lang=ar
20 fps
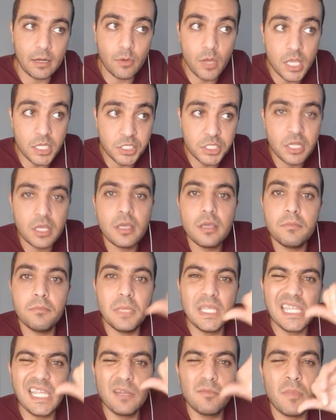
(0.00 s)
الوحش
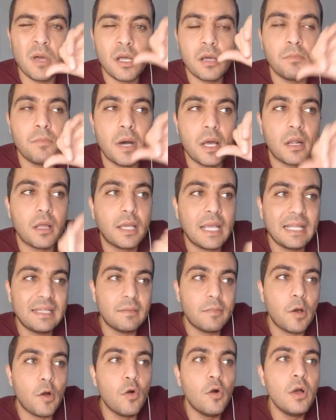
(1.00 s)
من المقبره
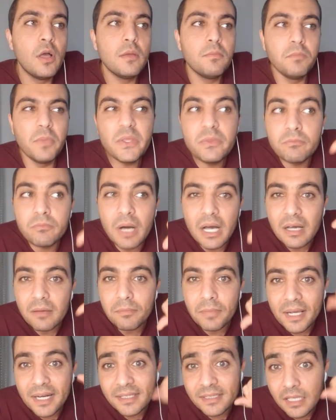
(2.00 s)
كتب اهو من
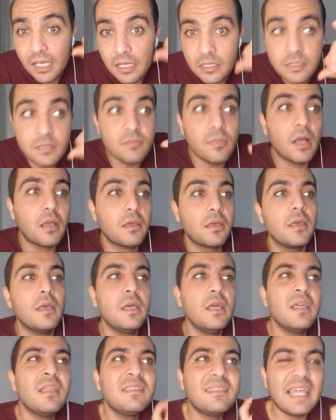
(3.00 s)
مقبره خصمك
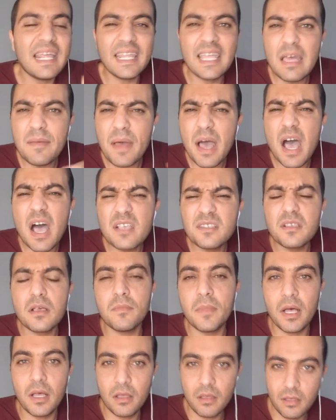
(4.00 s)
ترجمه
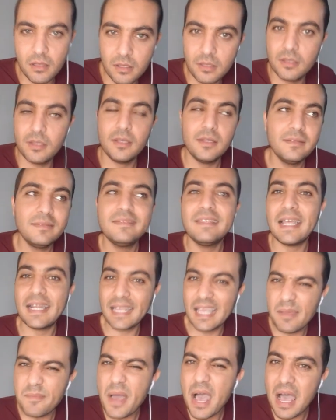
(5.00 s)
عظمه
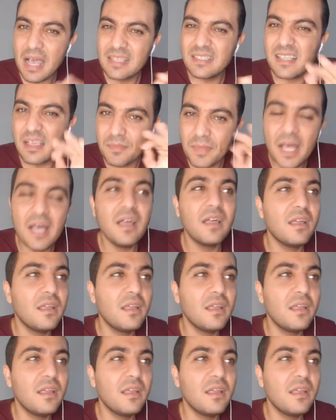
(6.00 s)
ترجمه عظمه